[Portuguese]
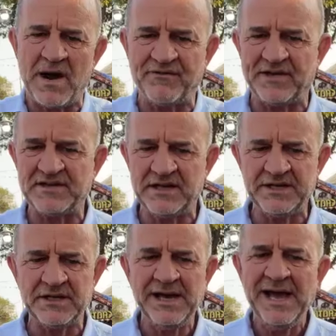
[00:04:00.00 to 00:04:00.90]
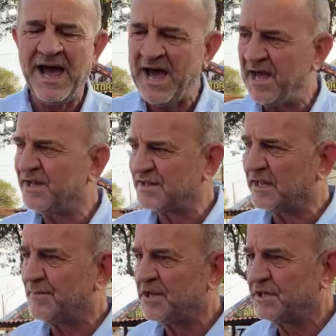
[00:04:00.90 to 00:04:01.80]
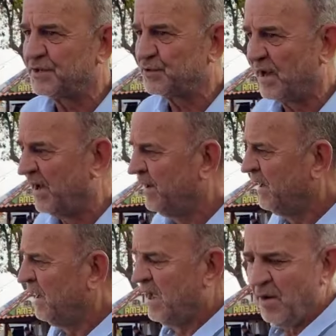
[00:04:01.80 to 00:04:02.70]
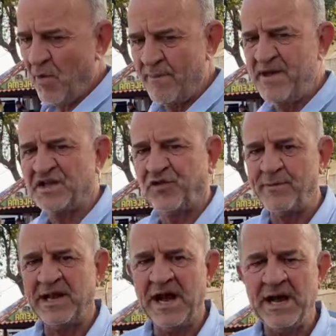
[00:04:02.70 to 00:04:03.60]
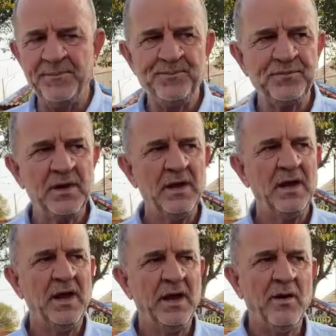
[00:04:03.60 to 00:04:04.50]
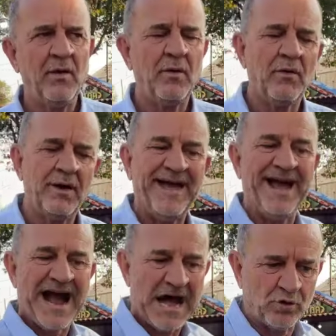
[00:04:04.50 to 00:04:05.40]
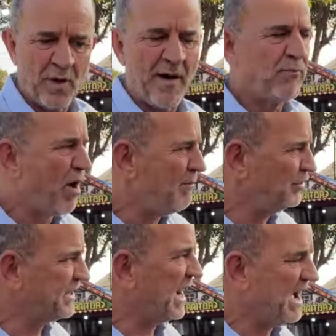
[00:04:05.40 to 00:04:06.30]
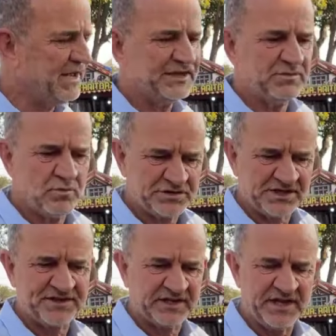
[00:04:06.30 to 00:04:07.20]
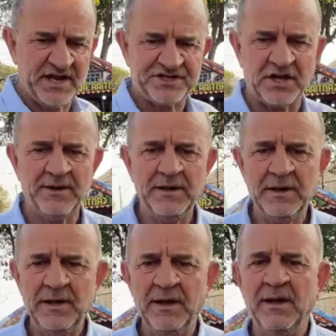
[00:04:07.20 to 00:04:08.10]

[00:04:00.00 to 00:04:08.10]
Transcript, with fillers: a Prumar Fest Leite é exatamente isso, né? Um ambiente familiar, regado a uma boa música raiz, música sertaneja,